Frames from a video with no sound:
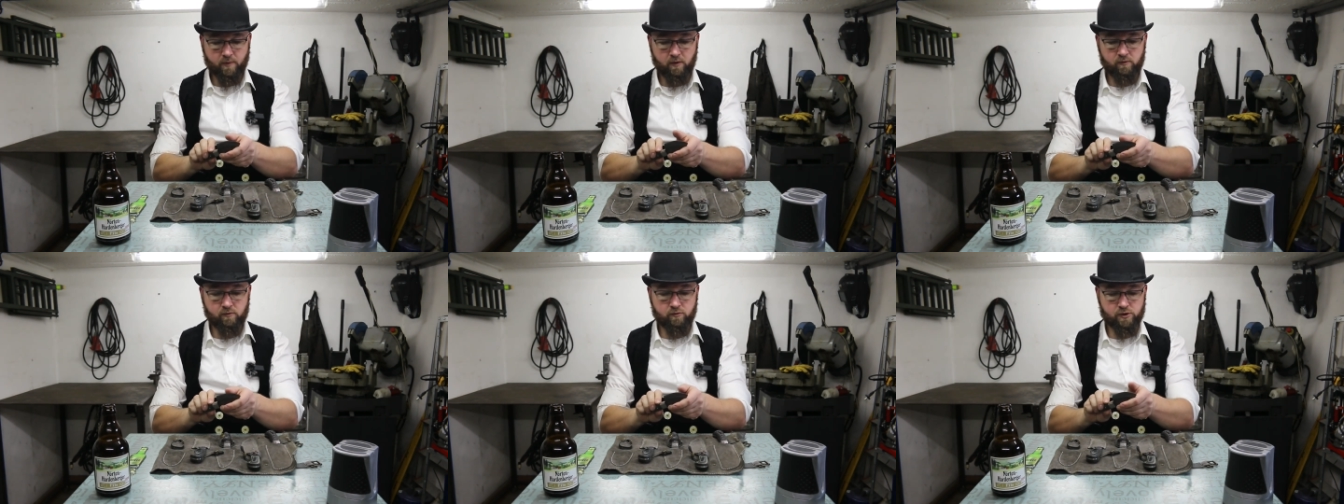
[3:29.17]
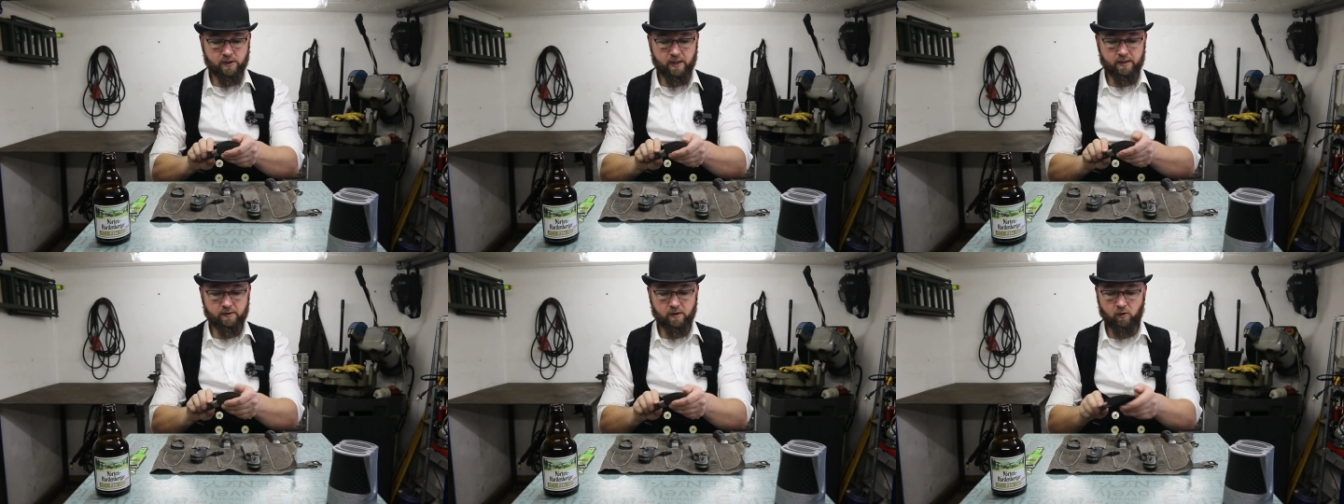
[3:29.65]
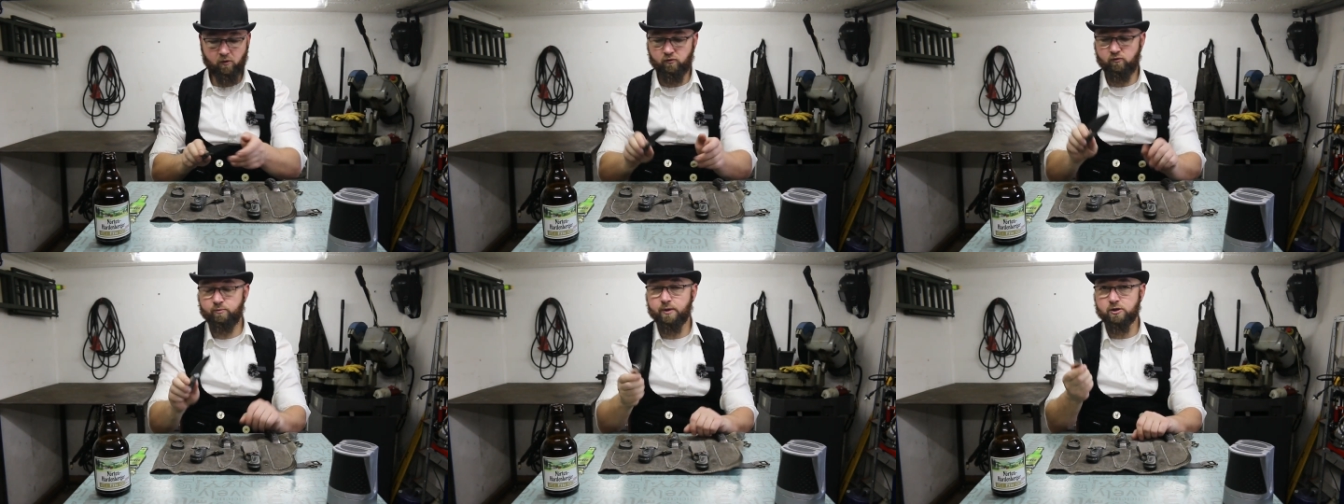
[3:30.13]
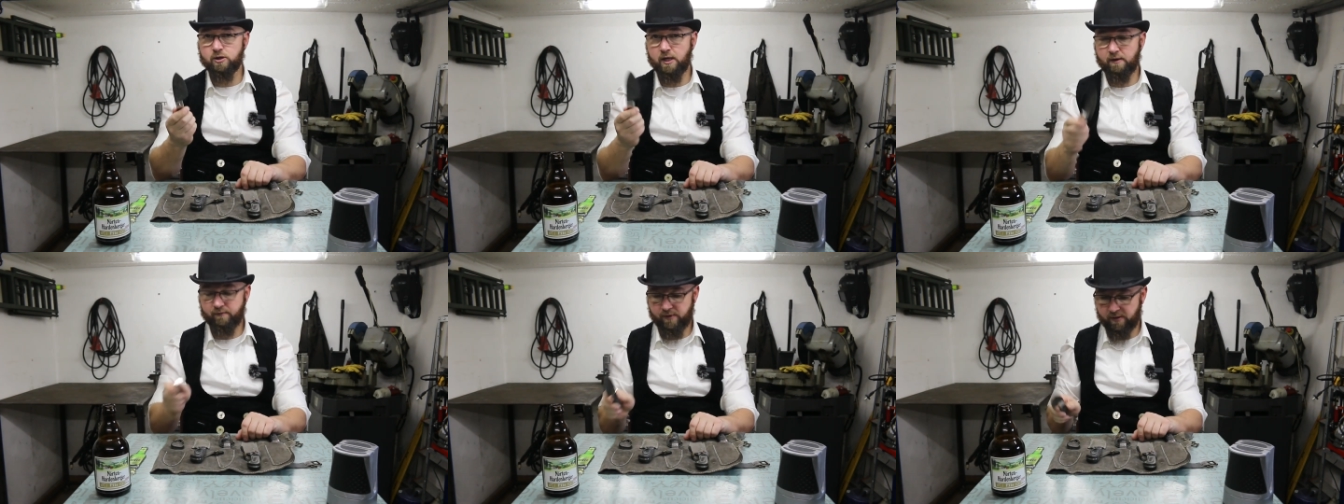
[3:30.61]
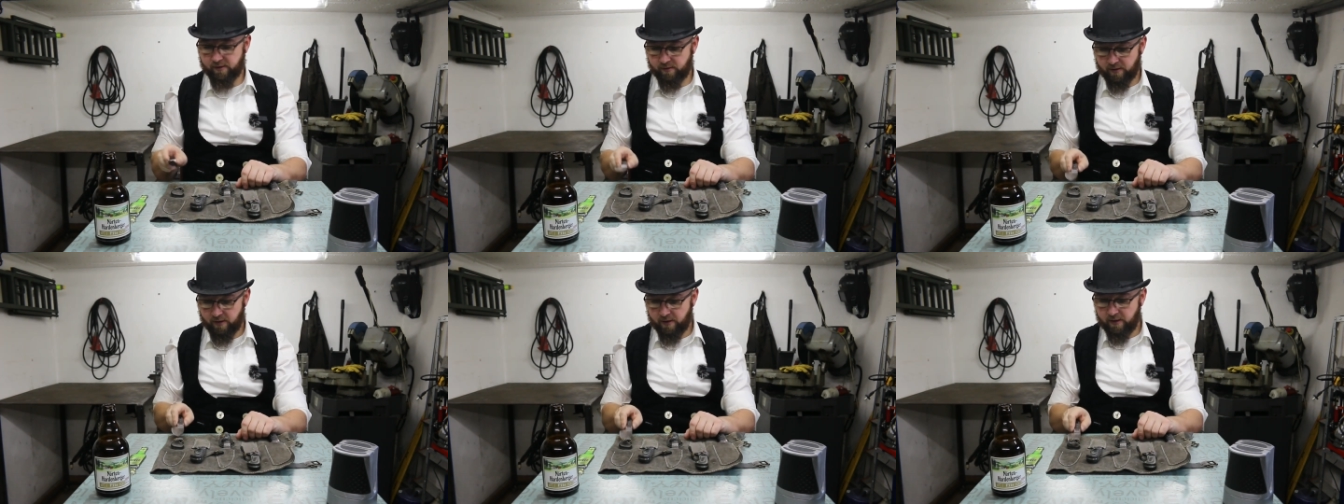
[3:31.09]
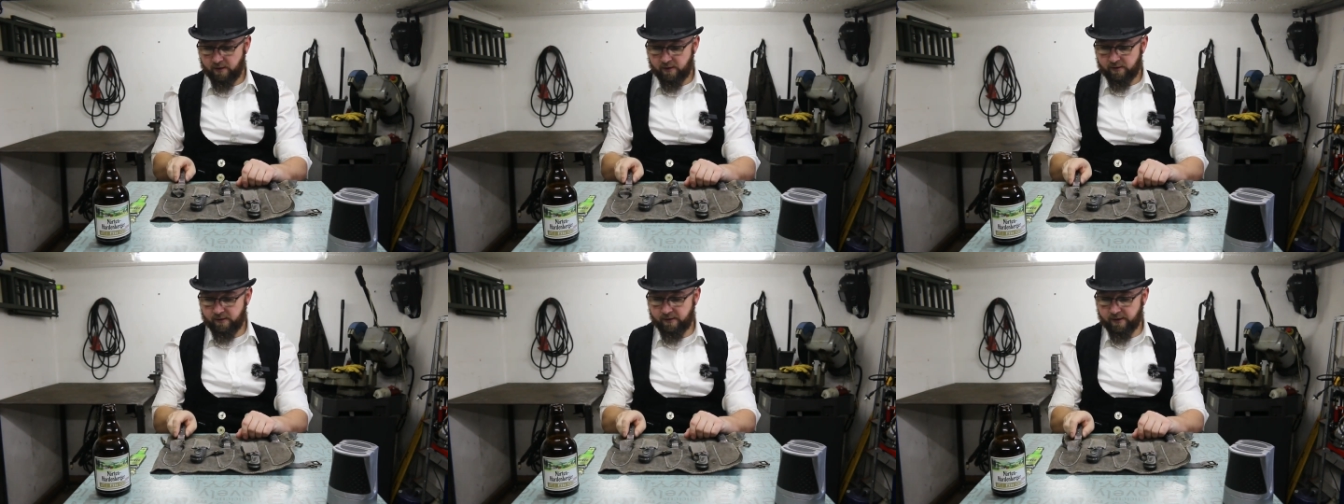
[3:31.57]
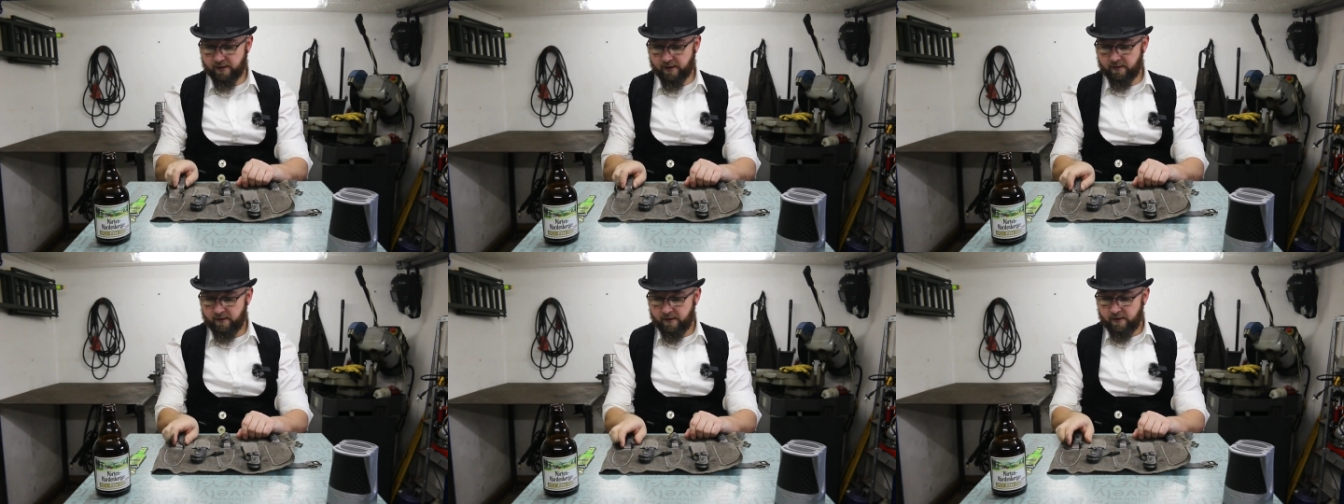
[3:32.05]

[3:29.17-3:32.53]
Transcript: und zu schneiden. Auch super scharf, die, die Dinger.